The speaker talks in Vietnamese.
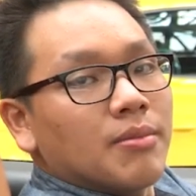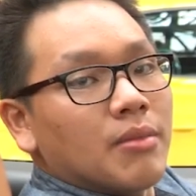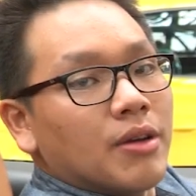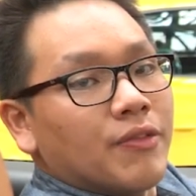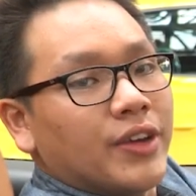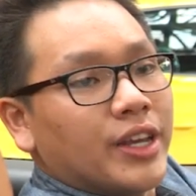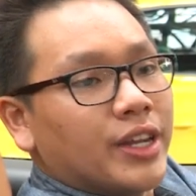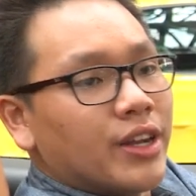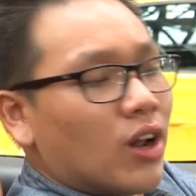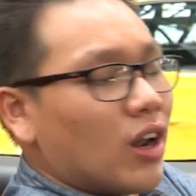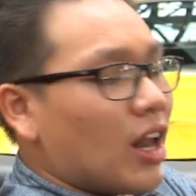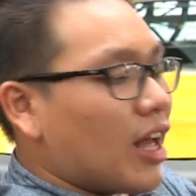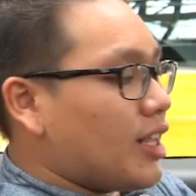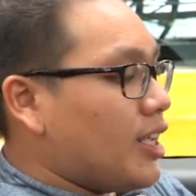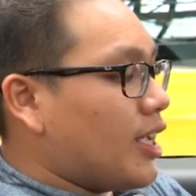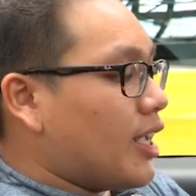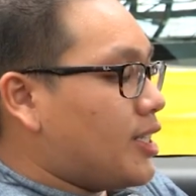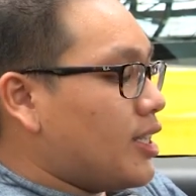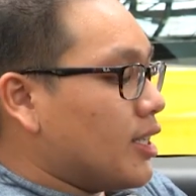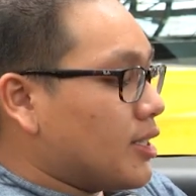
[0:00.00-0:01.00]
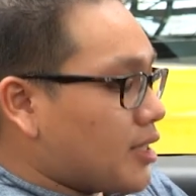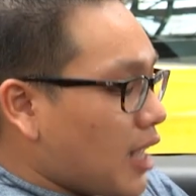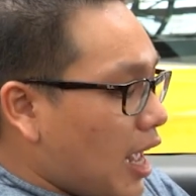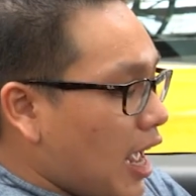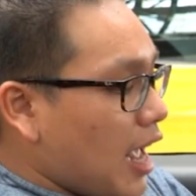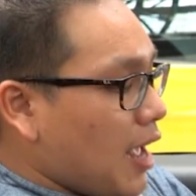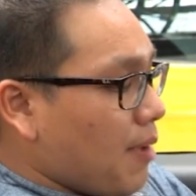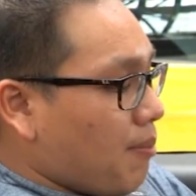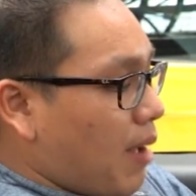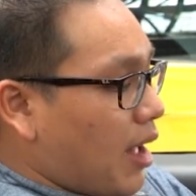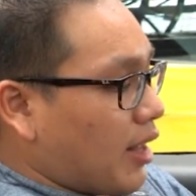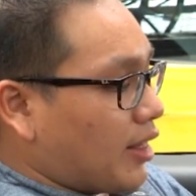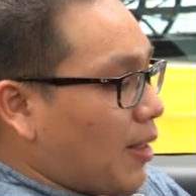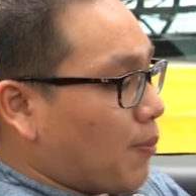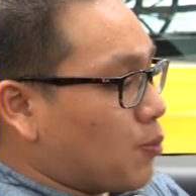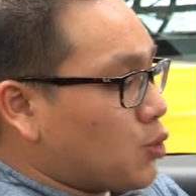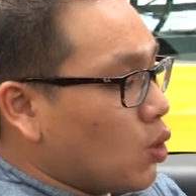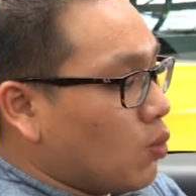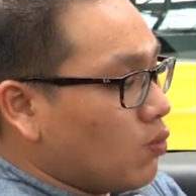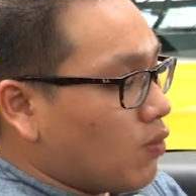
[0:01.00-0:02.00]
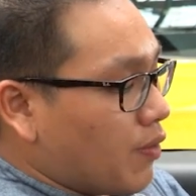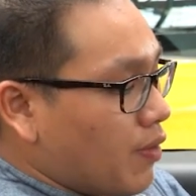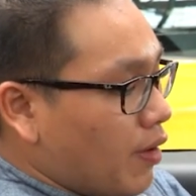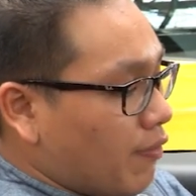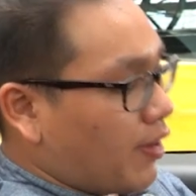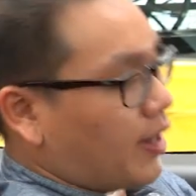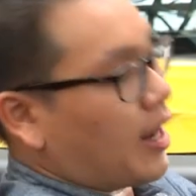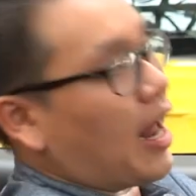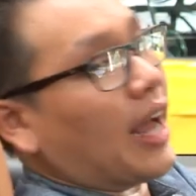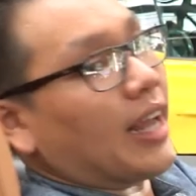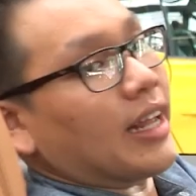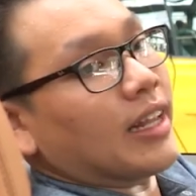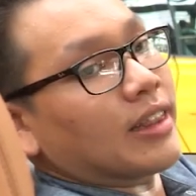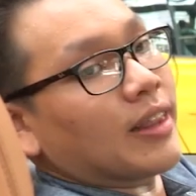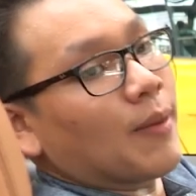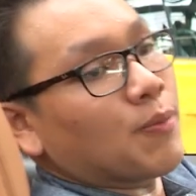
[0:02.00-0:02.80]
Bởi vì nó là những cái chiếc xe mà tập trung vào việc vận hành,